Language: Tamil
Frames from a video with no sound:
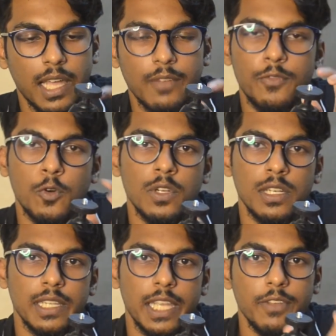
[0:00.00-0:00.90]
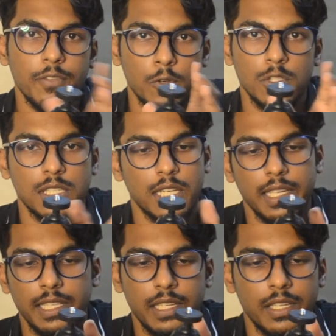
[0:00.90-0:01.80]
அண்ட் ஃபோன் ஹெவி
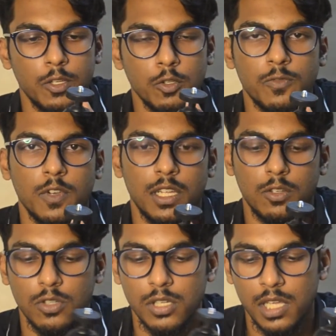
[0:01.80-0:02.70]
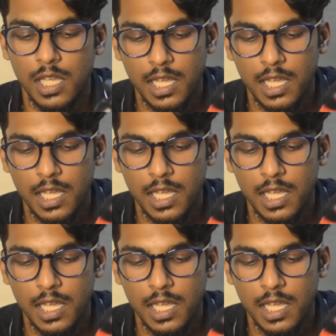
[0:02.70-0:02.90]
ஃபோன்ஸ்க்கெலாம் இது யூஸ்ஃபுல்லாக இருக்கும்